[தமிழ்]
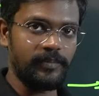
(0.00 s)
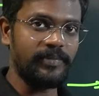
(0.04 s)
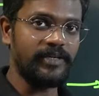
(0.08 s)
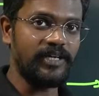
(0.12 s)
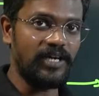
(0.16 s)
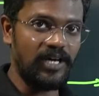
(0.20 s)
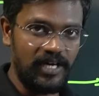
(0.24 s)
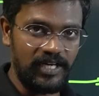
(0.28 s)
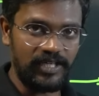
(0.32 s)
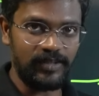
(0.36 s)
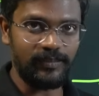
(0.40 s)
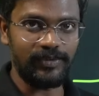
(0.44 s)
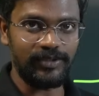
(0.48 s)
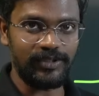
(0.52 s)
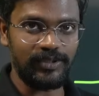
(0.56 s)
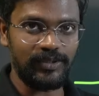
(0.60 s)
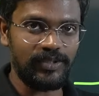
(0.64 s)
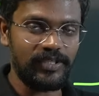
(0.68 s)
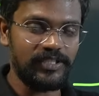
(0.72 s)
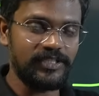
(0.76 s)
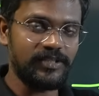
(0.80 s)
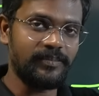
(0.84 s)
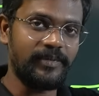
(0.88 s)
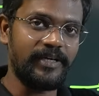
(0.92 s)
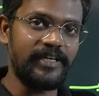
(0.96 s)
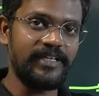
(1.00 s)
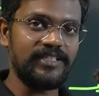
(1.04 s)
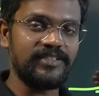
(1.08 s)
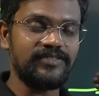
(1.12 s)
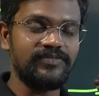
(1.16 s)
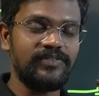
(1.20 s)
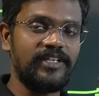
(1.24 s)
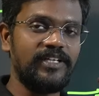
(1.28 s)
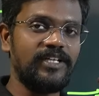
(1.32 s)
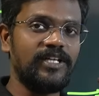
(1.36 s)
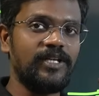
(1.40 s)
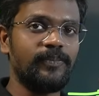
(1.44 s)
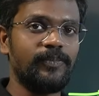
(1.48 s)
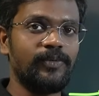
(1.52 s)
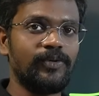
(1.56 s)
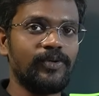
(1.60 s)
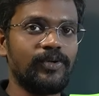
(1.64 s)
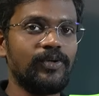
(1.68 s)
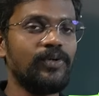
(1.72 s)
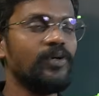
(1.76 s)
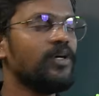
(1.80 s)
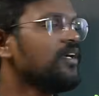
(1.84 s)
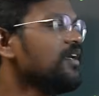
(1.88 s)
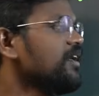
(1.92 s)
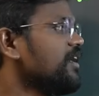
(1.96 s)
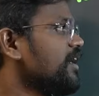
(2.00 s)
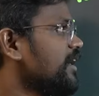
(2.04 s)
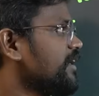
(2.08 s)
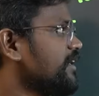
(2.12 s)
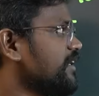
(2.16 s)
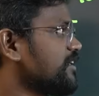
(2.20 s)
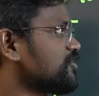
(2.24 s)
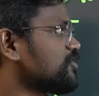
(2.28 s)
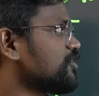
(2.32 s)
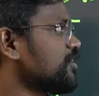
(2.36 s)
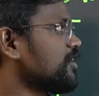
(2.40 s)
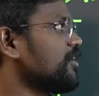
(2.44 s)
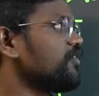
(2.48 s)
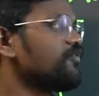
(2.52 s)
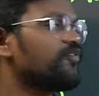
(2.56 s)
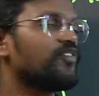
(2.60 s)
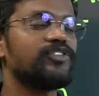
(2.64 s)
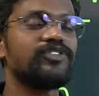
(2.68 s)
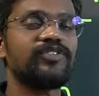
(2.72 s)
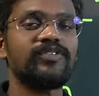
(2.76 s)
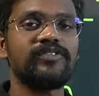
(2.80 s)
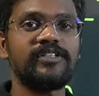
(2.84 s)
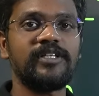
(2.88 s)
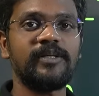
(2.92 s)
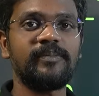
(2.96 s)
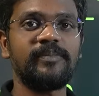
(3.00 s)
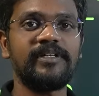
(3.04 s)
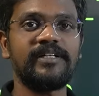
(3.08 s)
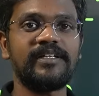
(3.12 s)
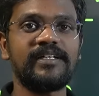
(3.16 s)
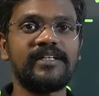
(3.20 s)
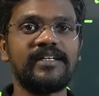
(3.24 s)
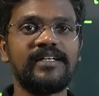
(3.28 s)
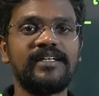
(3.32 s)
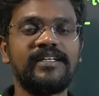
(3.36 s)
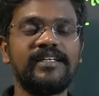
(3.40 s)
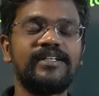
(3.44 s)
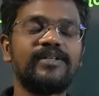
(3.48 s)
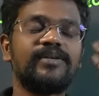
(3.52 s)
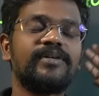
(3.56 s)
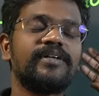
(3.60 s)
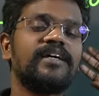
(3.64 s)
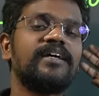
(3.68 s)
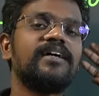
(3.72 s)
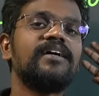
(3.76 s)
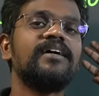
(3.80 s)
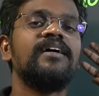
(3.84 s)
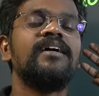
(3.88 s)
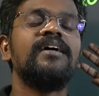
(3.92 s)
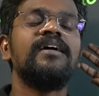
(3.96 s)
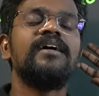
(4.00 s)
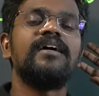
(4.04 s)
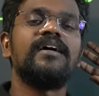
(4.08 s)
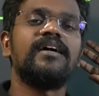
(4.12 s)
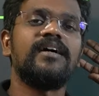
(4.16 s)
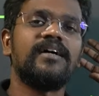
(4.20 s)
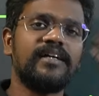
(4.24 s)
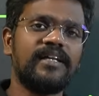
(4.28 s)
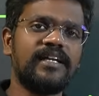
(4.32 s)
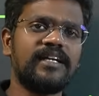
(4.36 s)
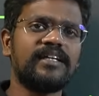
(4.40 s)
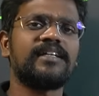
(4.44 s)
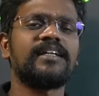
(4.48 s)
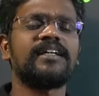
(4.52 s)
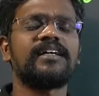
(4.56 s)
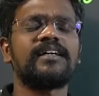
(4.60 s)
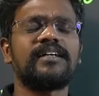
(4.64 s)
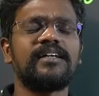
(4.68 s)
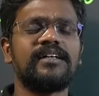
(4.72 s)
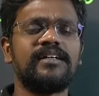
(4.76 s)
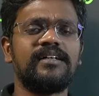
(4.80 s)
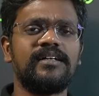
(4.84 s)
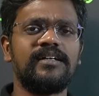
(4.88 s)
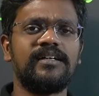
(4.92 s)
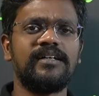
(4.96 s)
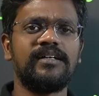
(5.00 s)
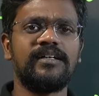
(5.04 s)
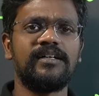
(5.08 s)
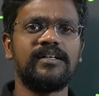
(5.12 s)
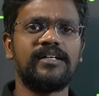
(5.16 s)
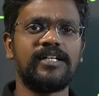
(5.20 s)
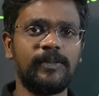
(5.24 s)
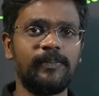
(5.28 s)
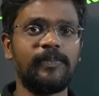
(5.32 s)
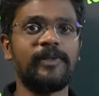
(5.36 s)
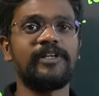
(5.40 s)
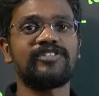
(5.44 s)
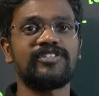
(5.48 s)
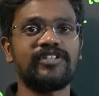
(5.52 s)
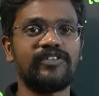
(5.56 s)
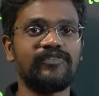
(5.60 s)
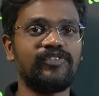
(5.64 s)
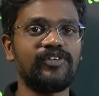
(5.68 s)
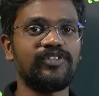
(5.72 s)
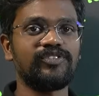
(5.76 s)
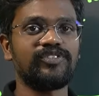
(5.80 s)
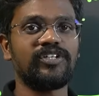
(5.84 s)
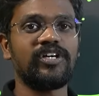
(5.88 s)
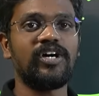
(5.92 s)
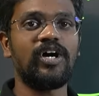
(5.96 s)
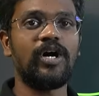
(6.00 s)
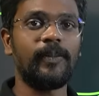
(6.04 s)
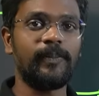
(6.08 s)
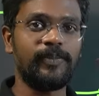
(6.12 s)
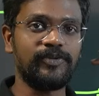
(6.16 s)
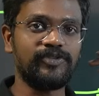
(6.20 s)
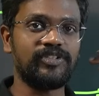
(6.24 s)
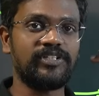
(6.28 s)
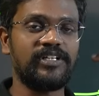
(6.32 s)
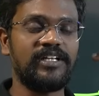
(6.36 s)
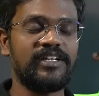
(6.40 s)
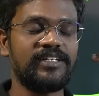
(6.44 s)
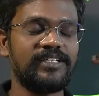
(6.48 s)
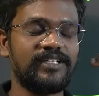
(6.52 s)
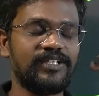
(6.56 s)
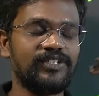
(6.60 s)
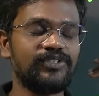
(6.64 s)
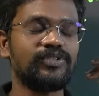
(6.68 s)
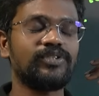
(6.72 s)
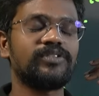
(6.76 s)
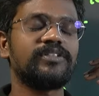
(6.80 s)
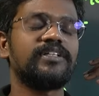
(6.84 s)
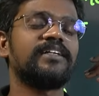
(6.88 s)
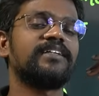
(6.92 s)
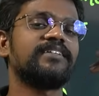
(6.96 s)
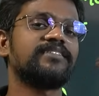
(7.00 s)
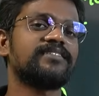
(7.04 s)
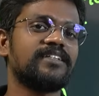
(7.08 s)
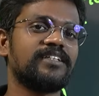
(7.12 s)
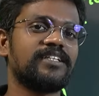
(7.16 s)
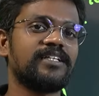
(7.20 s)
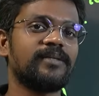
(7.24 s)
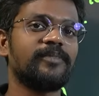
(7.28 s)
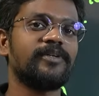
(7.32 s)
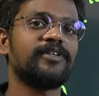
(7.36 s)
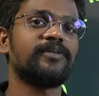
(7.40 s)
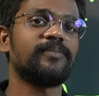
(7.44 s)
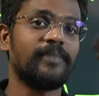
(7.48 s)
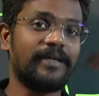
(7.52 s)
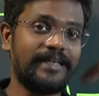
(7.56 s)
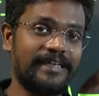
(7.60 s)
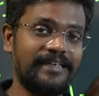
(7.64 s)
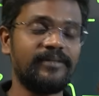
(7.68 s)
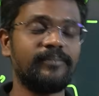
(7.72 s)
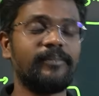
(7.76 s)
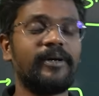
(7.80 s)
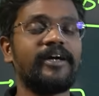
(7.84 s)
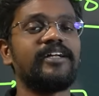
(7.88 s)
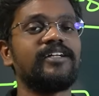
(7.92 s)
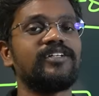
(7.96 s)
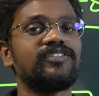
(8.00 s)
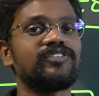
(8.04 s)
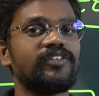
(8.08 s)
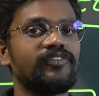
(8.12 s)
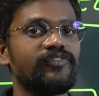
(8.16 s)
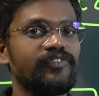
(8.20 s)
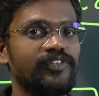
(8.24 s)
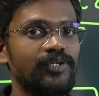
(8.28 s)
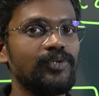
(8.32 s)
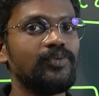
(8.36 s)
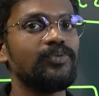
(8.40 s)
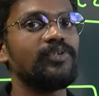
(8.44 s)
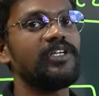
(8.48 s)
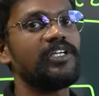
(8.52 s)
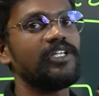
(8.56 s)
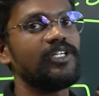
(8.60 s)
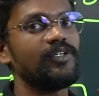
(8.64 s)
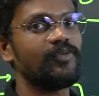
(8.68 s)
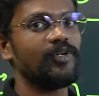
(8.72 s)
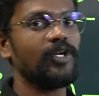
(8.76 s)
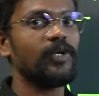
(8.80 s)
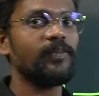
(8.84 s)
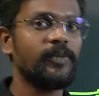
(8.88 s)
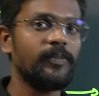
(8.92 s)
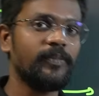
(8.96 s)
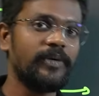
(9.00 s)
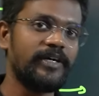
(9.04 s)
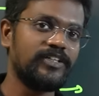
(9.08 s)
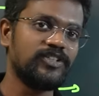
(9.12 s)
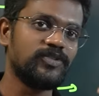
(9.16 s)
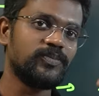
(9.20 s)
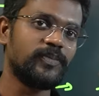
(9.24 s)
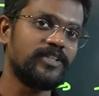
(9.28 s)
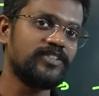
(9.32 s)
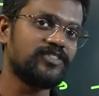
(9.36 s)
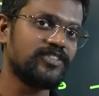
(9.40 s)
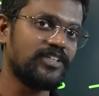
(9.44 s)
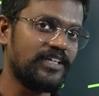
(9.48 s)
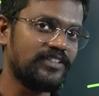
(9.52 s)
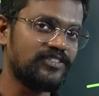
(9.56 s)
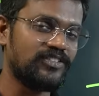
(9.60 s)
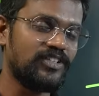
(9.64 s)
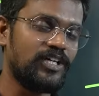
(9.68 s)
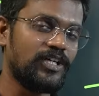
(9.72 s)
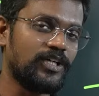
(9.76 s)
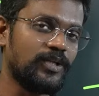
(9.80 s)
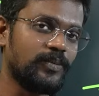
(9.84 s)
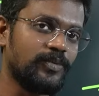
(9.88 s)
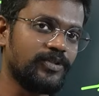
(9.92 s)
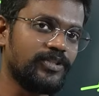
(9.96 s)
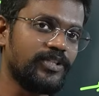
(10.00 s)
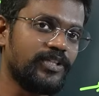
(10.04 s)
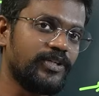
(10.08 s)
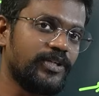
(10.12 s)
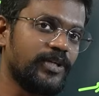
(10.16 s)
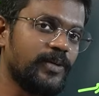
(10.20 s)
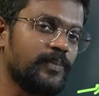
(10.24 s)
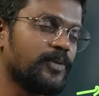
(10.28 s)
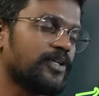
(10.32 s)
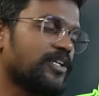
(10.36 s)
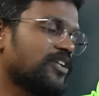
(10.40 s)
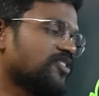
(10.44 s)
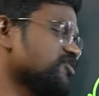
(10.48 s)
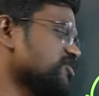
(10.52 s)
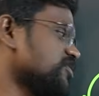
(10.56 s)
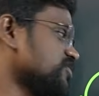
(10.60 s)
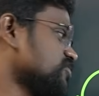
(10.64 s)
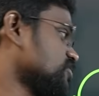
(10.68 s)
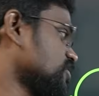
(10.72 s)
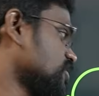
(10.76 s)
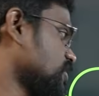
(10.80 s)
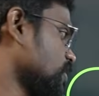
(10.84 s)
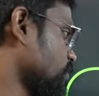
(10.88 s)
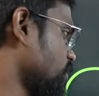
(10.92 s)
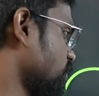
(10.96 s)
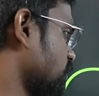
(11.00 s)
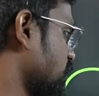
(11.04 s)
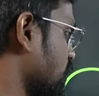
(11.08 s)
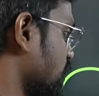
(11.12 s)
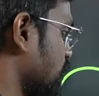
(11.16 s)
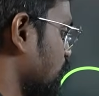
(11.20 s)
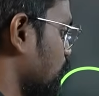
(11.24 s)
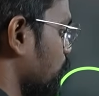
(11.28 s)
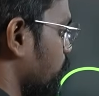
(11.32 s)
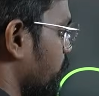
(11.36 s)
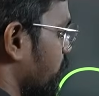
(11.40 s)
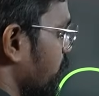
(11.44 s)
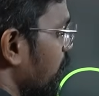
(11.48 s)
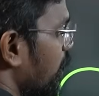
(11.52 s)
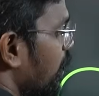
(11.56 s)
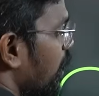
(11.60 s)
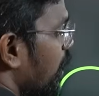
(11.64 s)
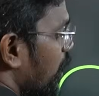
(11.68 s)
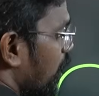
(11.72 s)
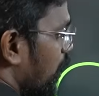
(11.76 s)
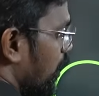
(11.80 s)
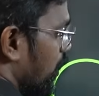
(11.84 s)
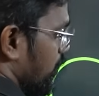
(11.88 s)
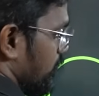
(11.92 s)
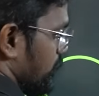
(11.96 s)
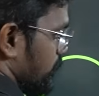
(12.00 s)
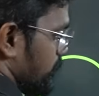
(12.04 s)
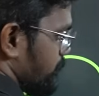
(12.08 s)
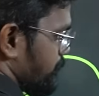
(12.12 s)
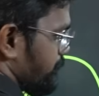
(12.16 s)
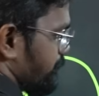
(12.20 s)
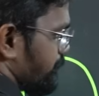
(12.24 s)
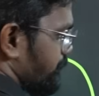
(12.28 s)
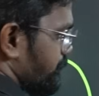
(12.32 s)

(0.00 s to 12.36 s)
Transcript: ஒன் பை ஆர் மட்டும் இருக்கும் அந்த மைனஸ் வெளியில் போகும் அண்ட் எக்ஸ்டர்னல் ஃபோர்ஸ் வந்து எப்படி இருக்குது என்னுடைய எலக்ட்ரிக் ரிபல்ஷன் ஃபோர்ஸுக்கு ஆப்போசிட்டில் இருக்குது ஸோ தட் இஸ் நத்திங் பட் மை மைனஸ் ஆஃப் கியூ இன்னு வரும் அப்போ மைனஸ் மைனஸ் கேன்சல் ஆகும்போது என்னுடைய பொட்டன்ஷியல் இஸ் நத்திங் பட் கே கியூ பை ஆர்